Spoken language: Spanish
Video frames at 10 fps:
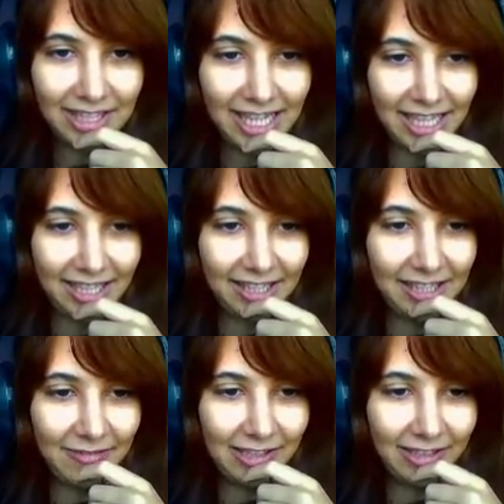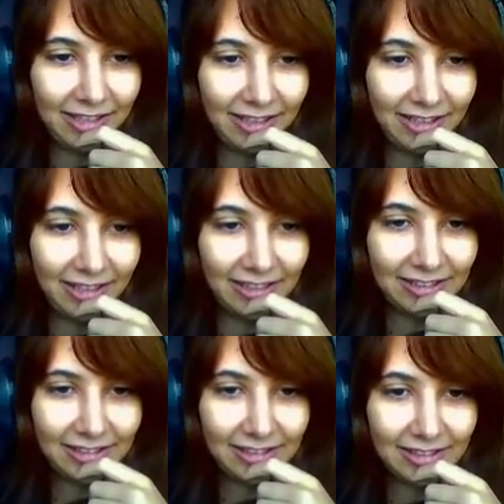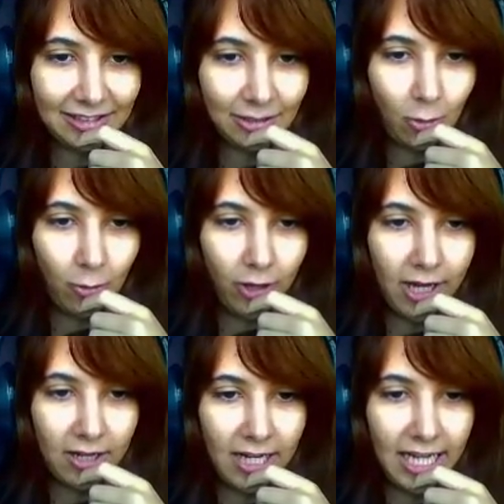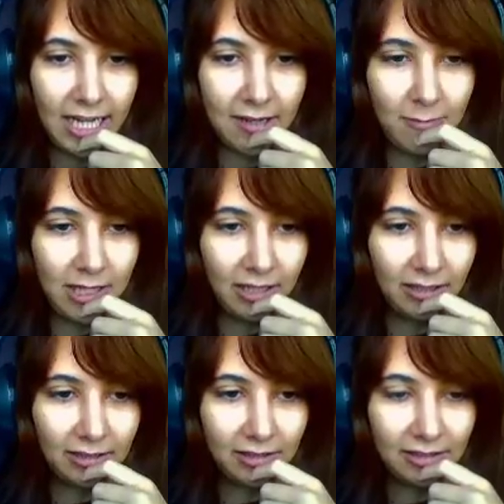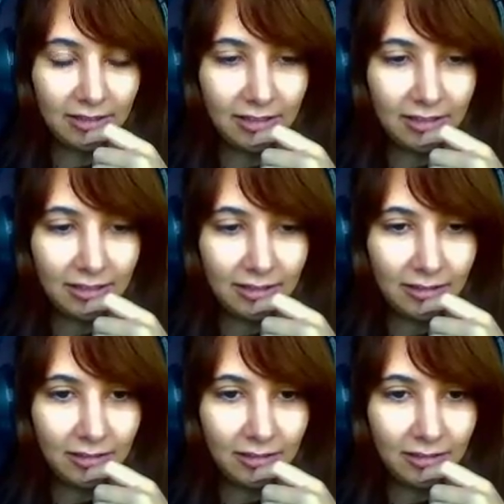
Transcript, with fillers: Yay, nivel 13. Joder, oh, no, joder,